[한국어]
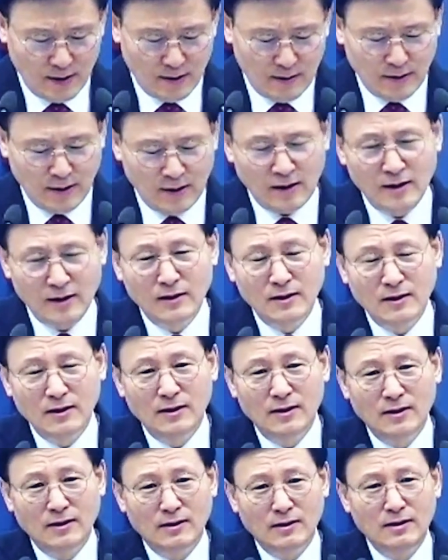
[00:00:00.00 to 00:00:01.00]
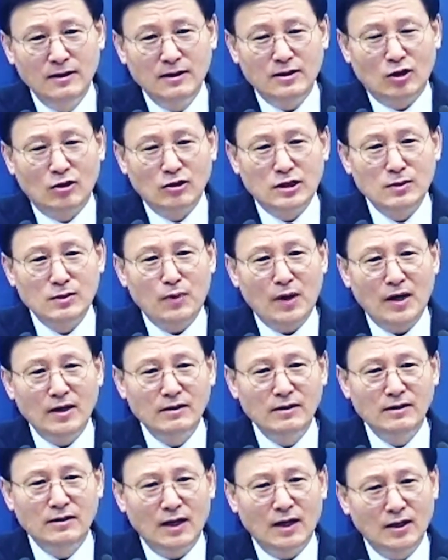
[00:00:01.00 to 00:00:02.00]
그러니까 이 정치판은